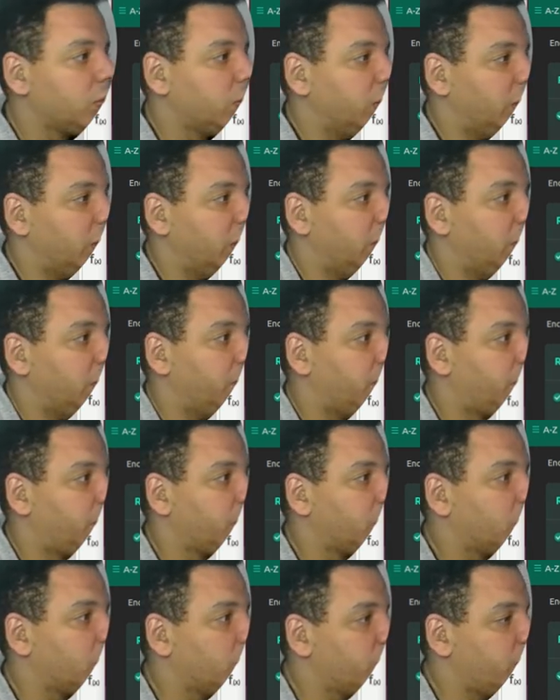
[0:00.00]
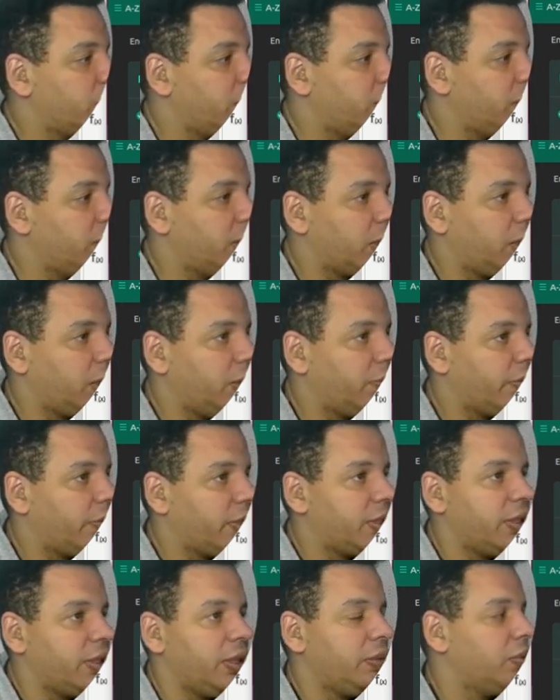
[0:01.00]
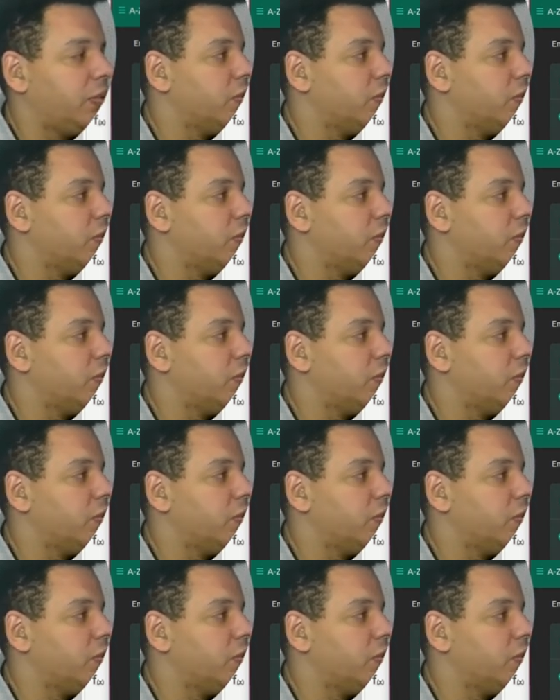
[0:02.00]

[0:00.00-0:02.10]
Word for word: É, consegui aqui fazer